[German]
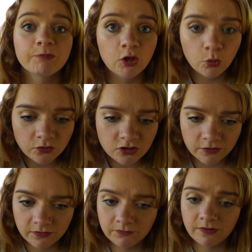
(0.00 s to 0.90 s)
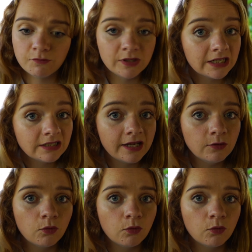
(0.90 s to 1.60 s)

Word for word: Lohnt sich auf jeden Fall für den kleinen